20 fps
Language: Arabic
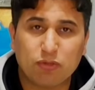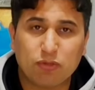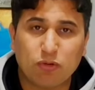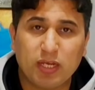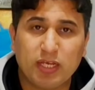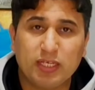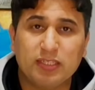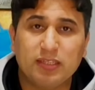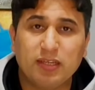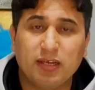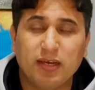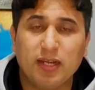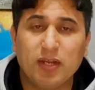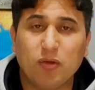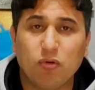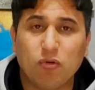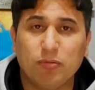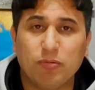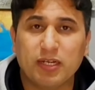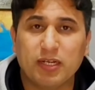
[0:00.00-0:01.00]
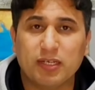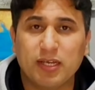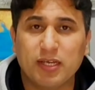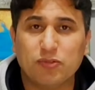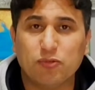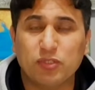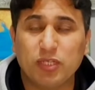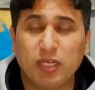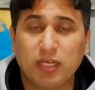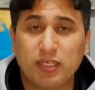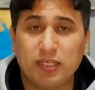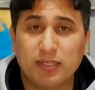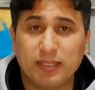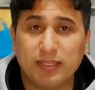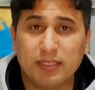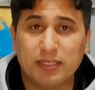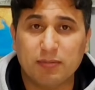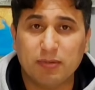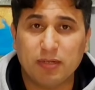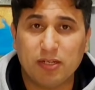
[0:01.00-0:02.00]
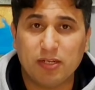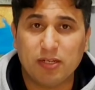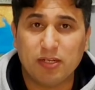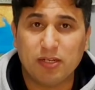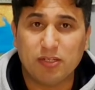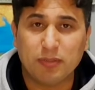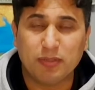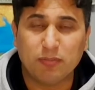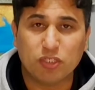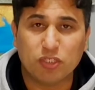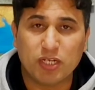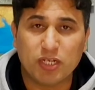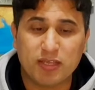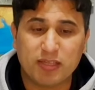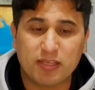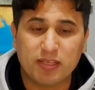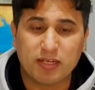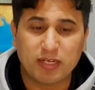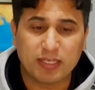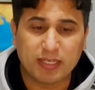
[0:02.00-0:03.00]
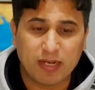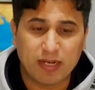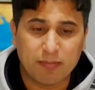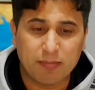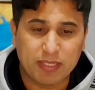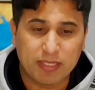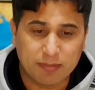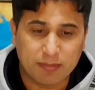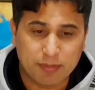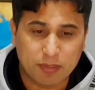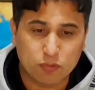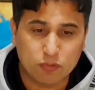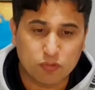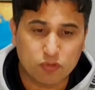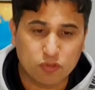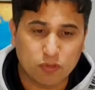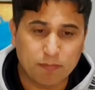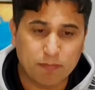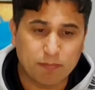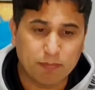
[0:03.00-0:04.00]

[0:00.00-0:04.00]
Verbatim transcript: الله تعالى وبركاته تحية طيبة للجميع مشاهدينا الكرام أينما كنتم